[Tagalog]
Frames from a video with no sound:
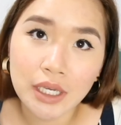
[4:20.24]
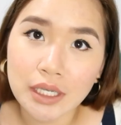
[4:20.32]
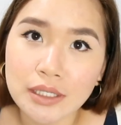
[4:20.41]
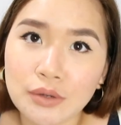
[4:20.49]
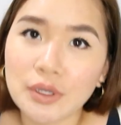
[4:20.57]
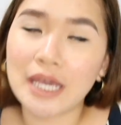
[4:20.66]

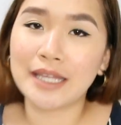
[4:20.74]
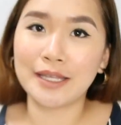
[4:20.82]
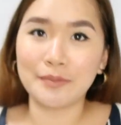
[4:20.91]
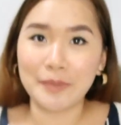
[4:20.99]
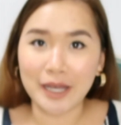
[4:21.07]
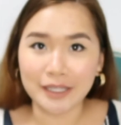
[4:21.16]
it's okay
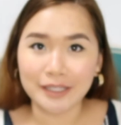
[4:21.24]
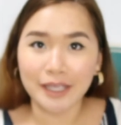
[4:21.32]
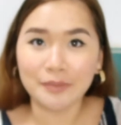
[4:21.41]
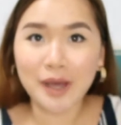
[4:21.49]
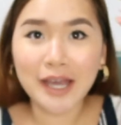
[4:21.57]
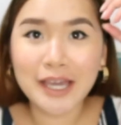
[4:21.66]
naman.
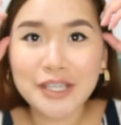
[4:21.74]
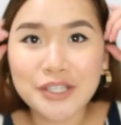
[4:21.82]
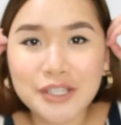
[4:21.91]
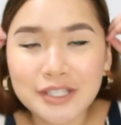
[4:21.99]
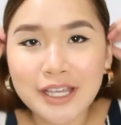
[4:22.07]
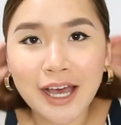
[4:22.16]
And bagay
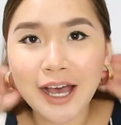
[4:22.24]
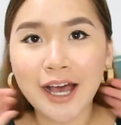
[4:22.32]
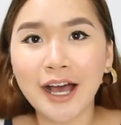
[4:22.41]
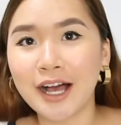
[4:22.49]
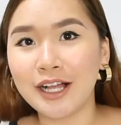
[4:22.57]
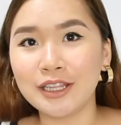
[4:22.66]
siya sa
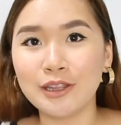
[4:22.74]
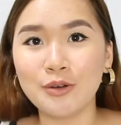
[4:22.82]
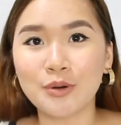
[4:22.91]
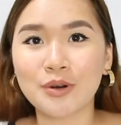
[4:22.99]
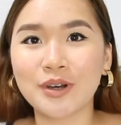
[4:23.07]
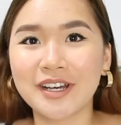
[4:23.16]

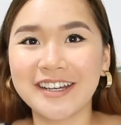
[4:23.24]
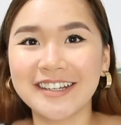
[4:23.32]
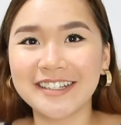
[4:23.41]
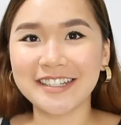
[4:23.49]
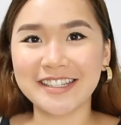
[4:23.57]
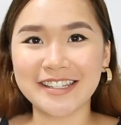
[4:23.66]
look,
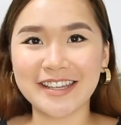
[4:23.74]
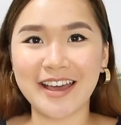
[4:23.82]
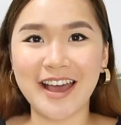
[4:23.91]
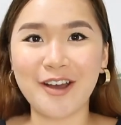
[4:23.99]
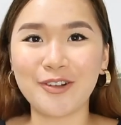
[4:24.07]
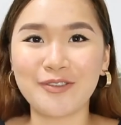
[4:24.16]

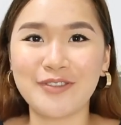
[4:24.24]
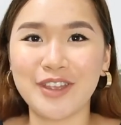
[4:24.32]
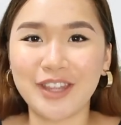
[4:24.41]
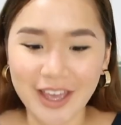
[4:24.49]
sa outfit.